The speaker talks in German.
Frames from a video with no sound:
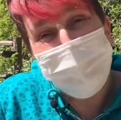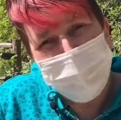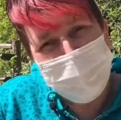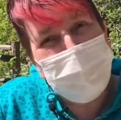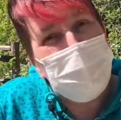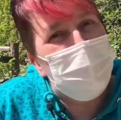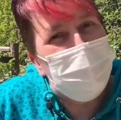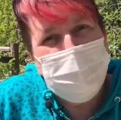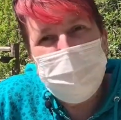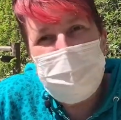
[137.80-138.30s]

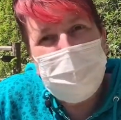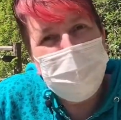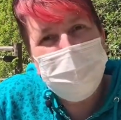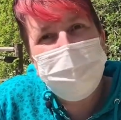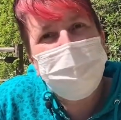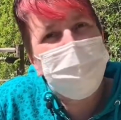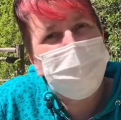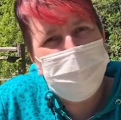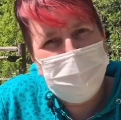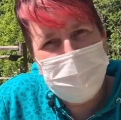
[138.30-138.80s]
der Umgang
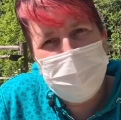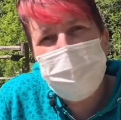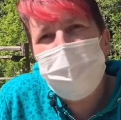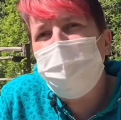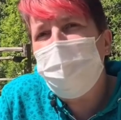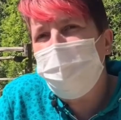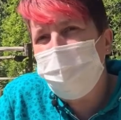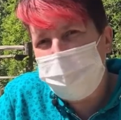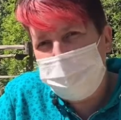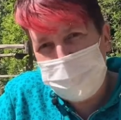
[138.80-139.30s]
ist wie
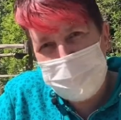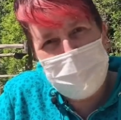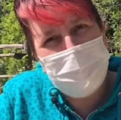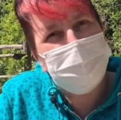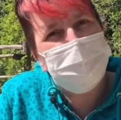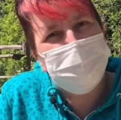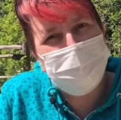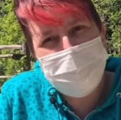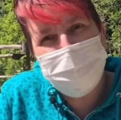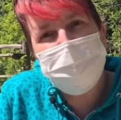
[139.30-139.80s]
vorher
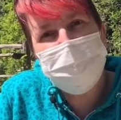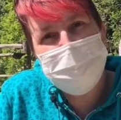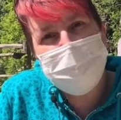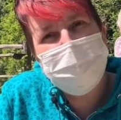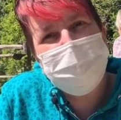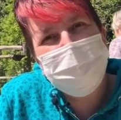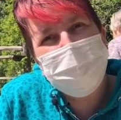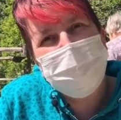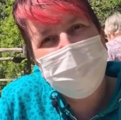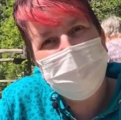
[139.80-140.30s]

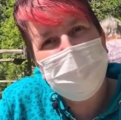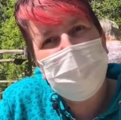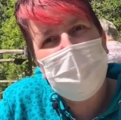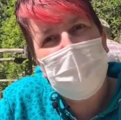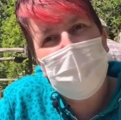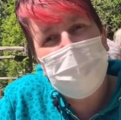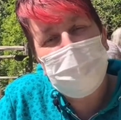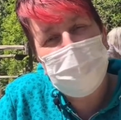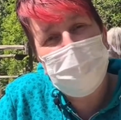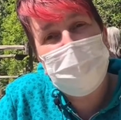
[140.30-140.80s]

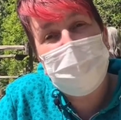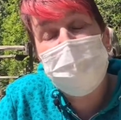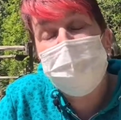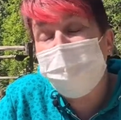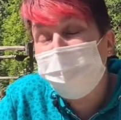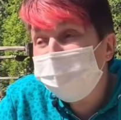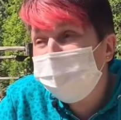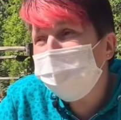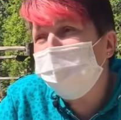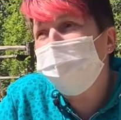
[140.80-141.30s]
auch okay.
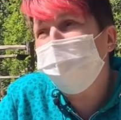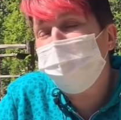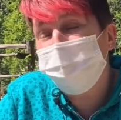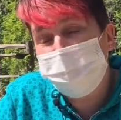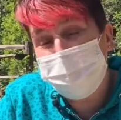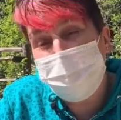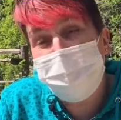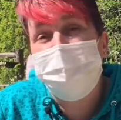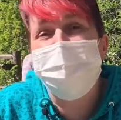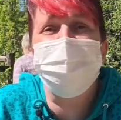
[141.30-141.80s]
Was natürlich
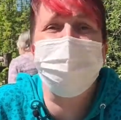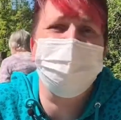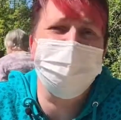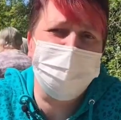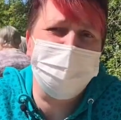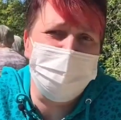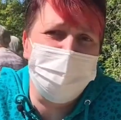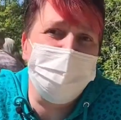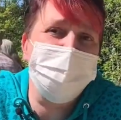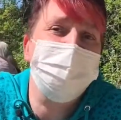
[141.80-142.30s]
fehlt, sind
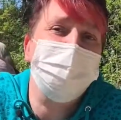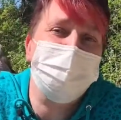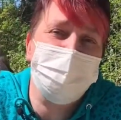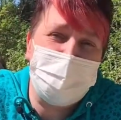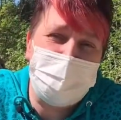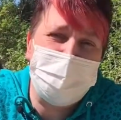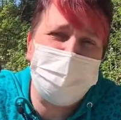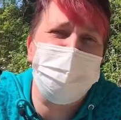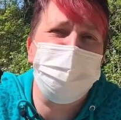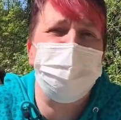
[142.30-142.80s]
die ganzen
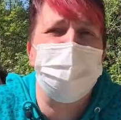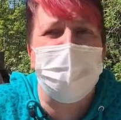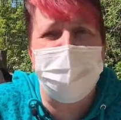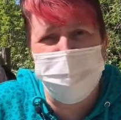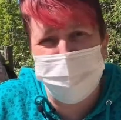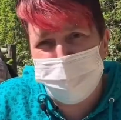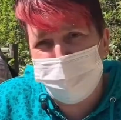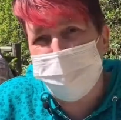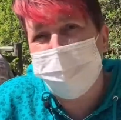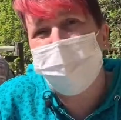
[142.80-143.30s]

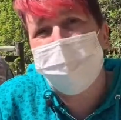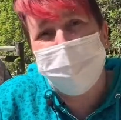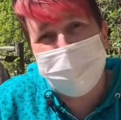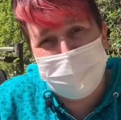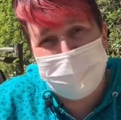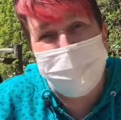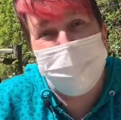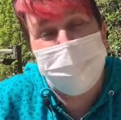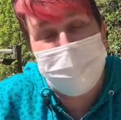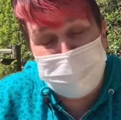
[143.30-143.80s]
Veranstaltungen und
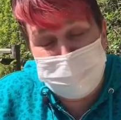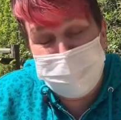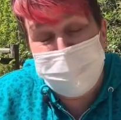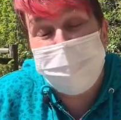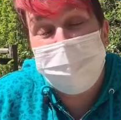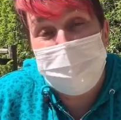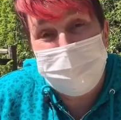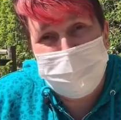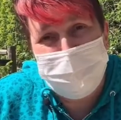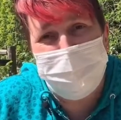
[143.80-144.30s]

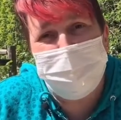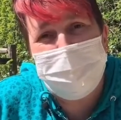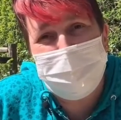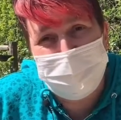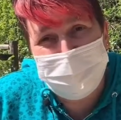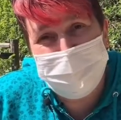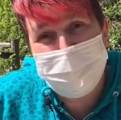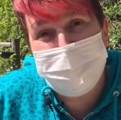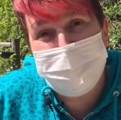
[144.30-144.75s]
ne, das,